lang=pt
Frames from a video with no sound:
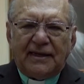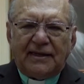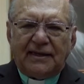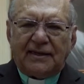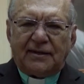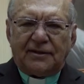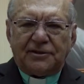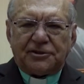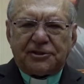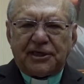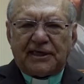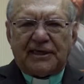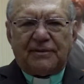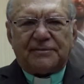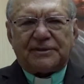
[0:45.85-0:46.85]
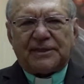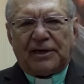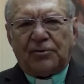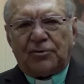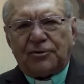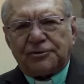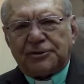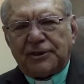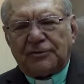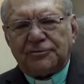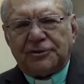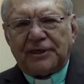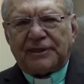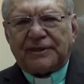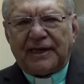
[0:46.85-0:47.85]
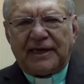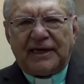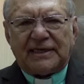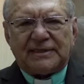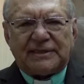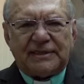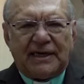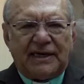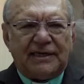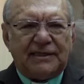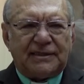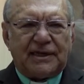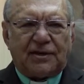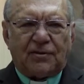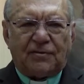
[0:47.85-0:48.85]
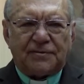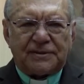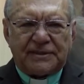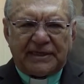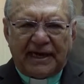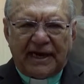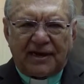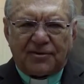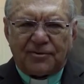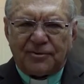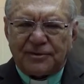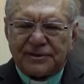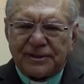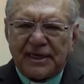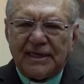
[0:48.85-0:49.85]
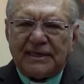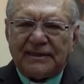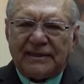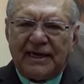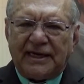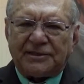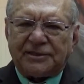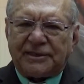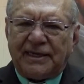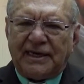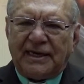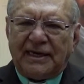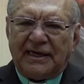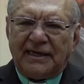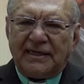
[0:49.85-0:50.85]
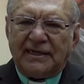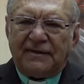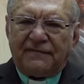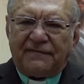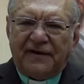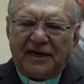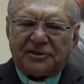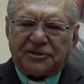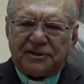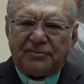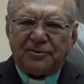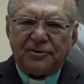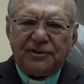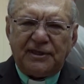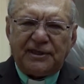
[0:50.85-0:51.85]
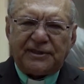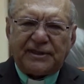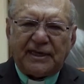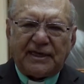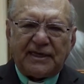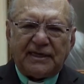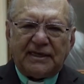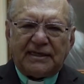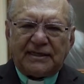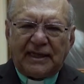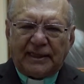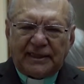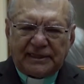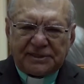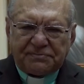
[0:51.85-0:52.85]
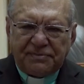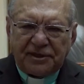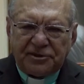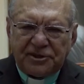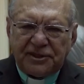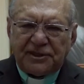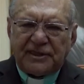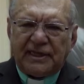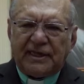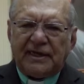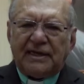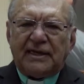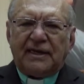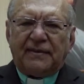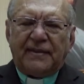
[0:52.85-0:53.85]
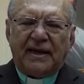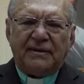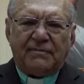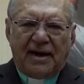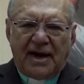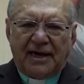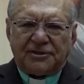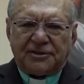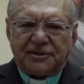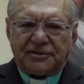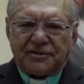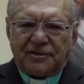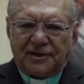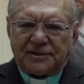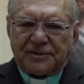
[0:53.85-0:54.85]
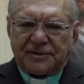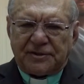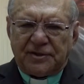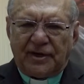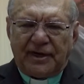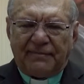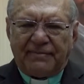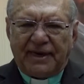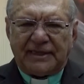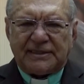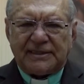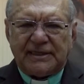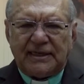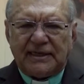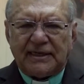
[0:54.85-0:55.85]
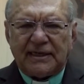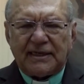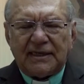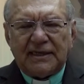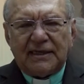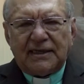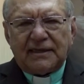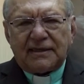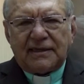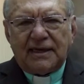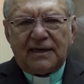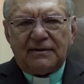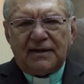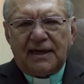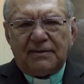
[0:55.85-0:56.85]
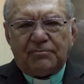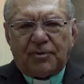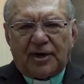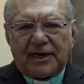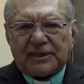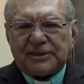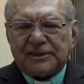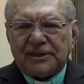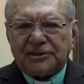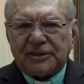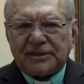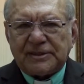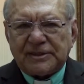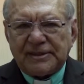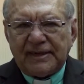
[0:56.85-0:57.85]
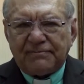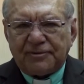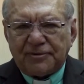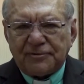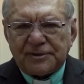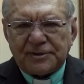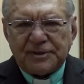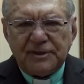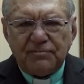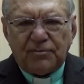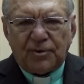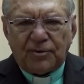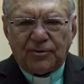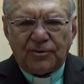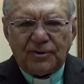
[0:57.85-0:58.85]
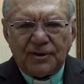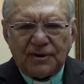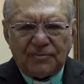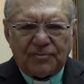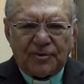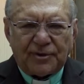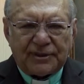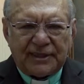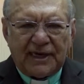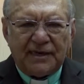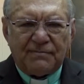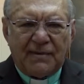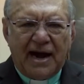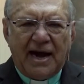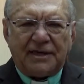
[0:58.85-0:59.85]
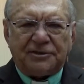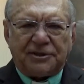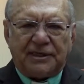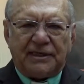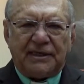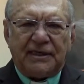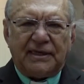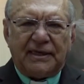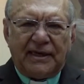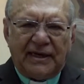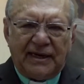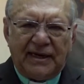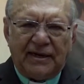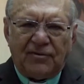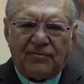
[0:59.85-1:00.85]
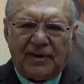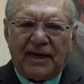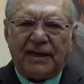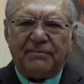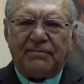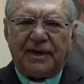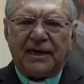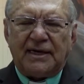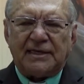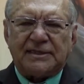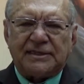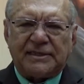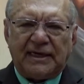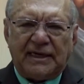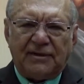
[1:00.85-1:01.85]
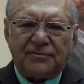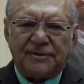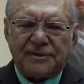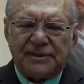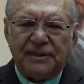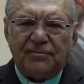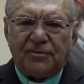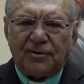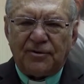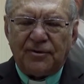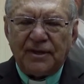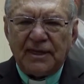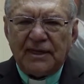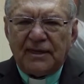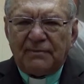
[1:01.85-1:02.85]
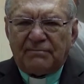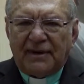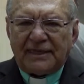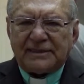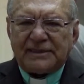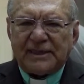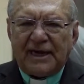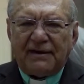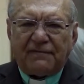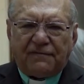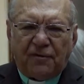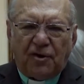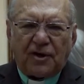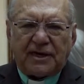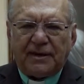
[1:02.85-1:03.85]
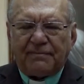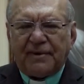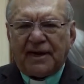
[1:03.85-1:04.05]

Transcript: E chegamos a hoje, ao dia 13, ainda com os ecos desta festa bonita, da despedida da imagem de Nossa Senhora Aparecida, que, embora seja sempre um símbolo, porque a imagem é uma lembrança, é um símbolo, mas evoca